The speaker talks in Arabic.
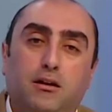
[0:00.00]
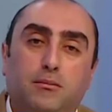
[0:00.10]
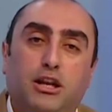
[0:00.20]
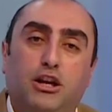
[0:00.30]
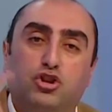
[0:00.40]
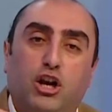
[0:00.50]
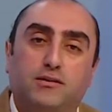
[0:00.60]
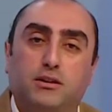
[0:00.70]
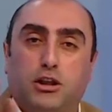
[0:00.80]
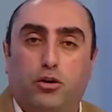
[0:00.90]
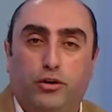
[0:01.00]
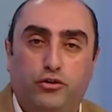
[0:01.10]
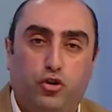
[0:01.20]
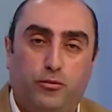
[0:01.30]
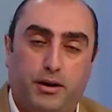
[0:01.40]
من الاشخاص اللي طلعوا
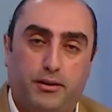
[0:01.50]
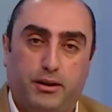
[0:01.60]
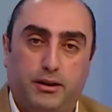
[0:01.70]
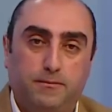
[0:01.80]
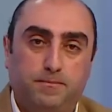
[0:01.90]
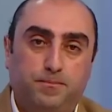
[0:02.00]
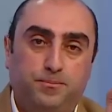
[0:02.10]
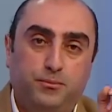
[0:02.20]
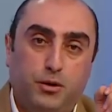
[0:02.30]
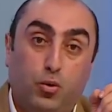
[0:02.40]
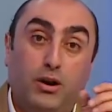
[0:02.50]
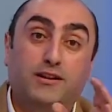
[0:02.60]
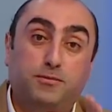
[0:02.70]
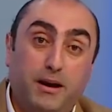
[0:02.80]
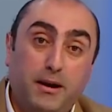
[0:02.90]
يرجعوا مره ثانيه
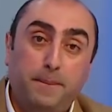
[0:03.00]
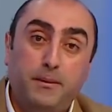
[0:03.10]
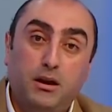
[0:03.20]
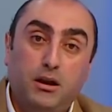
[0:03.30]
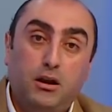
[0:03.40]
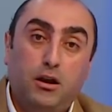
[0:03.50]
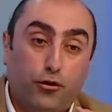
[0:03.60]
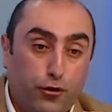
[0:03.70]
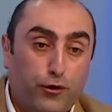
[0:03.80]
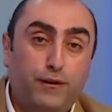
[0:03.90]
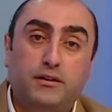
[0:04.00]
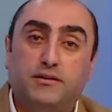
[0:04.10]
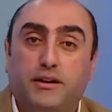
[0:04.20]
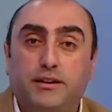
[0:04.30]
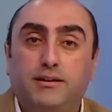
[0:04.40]
والاسباب الظروف
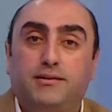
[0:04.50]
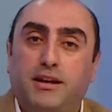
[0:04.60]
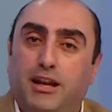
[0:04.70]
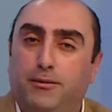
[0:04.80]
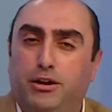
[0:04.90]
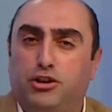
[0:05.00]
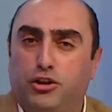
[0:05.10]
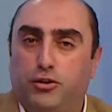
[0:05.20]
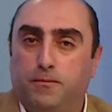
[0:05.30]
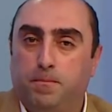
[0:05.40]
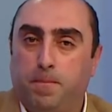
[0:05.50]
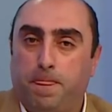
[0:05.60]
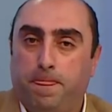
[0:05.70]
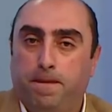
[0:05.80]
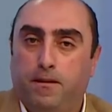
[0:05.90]
الاقتصاديه السيئه اللي بنعيشها اليوم
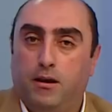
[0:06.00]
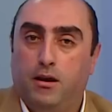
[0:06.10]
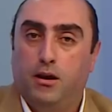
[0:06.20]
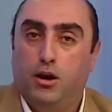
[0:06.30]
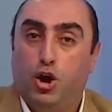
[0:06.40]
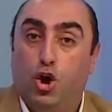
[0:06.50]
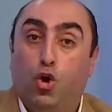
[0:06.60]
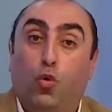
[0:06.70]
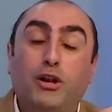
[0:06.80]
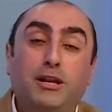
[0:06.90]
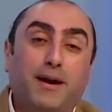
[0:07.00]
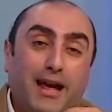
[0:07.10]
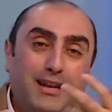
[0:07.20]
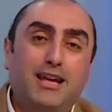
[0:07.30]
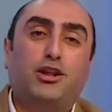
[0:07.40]
واللي
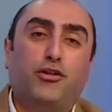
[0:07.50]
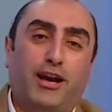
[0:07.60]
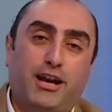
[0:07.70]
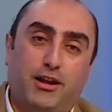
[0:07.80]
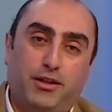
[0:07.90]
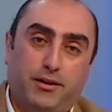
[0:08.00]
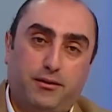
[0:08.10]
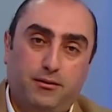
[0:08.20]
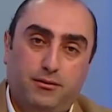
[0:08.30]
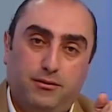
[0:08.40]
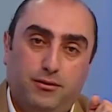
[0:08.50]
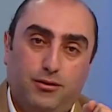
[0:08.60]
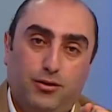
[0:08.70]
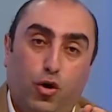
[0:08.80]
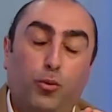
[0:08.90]
بخليك تضحك اكثر
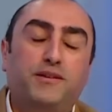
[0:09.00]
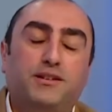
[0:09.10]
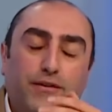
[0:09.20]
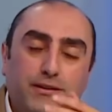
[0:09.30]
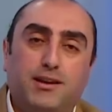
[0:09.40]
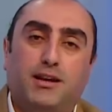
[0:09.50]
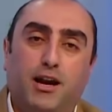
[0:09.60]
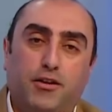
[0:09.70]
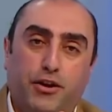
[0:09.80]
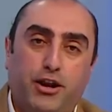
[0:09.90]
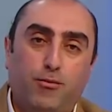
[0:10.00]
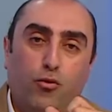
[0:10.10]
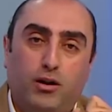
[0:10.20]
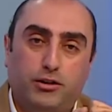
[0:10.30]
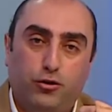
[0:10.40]
وبيستفزك اكثر
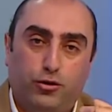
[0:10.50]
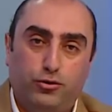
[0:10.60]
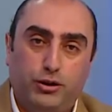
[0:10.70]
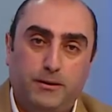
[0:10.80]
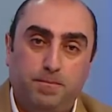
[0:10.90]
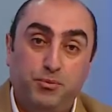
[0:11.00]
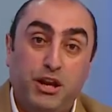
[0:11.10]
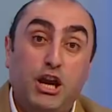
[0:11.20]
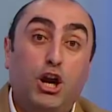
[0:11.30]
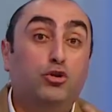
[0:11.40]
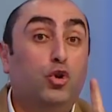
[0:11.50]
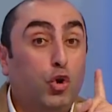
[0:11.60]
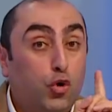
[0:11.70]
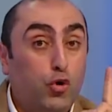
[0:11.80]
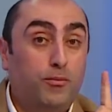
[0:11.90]
كمواطن اردني انه
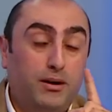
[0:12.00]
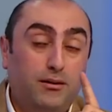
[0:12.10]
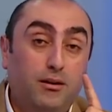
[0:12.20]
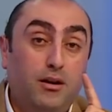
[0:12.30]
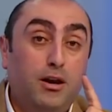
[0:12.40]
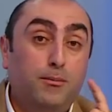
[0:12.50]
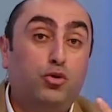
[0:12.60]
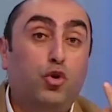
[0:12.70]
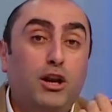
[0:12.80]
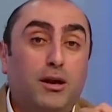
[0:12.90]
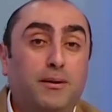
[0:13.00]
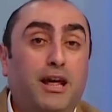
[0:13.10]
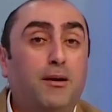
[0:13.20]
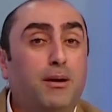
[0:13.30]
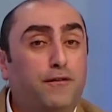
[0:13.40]
الحكومه بتقول لك من
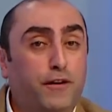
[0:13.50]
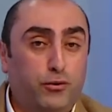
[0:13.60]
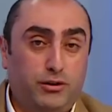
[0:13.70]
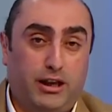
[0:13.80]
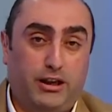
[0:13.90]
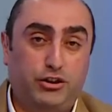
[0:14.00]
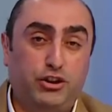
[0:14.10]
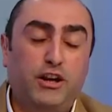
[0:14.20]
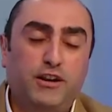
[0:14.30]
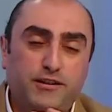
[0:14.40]
عام 2011